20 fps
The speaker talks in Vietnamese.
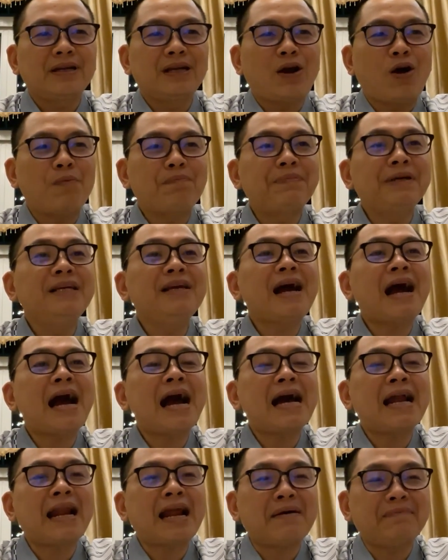để họ
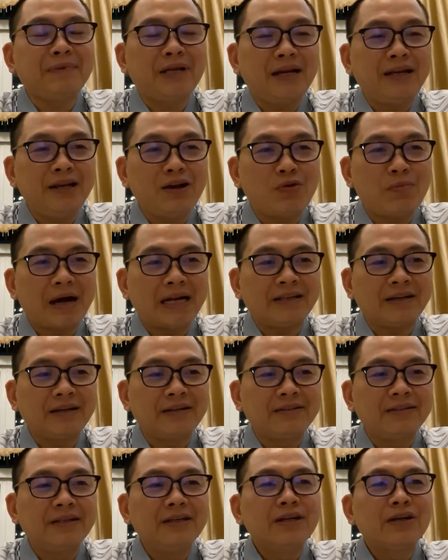PR làm nhân hiệu bản
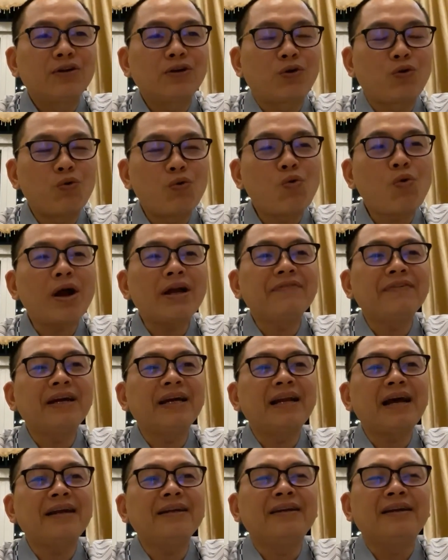thân rồi cũng quay
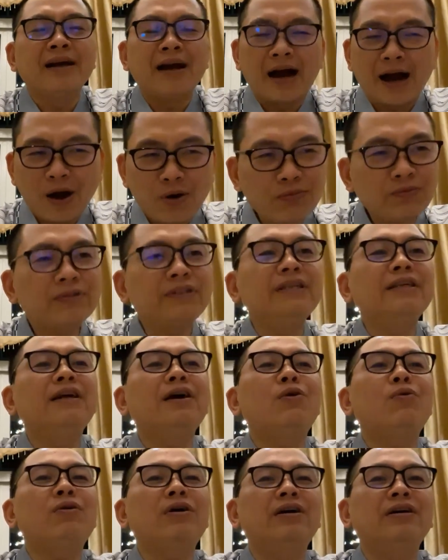về lại để hốc
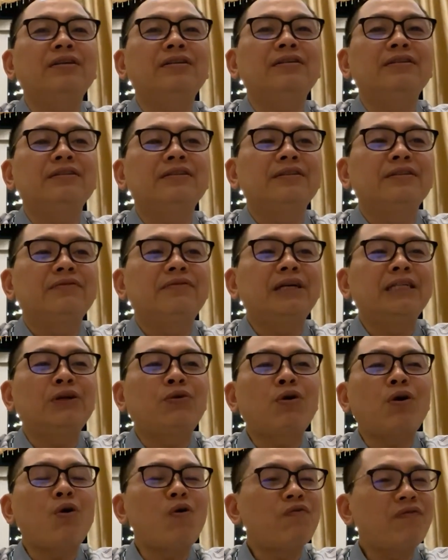nhiều hơn vậy thì
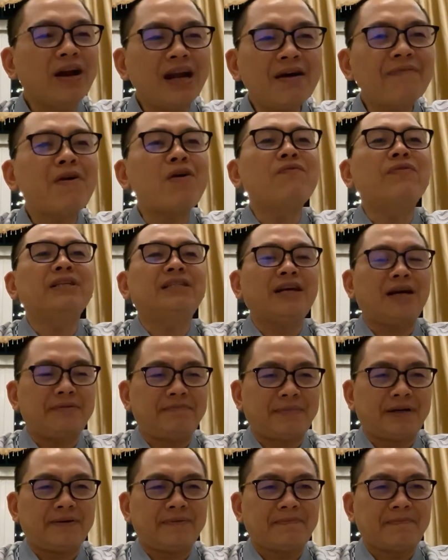cuối cùng vẫn là vòng vật chất